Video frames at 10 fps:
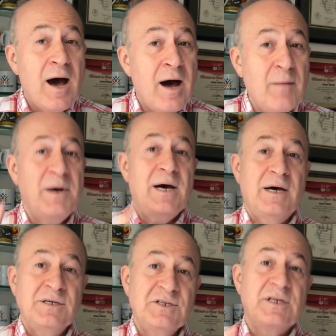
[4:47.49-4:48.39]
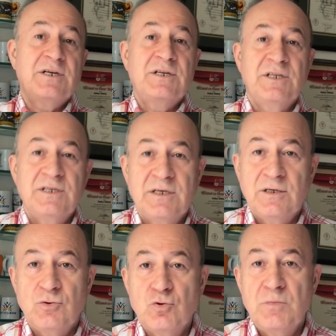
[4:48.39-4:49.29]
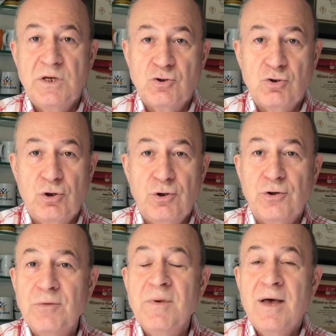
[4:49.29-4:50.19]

ama işte kritik cümleyi söylüyorum.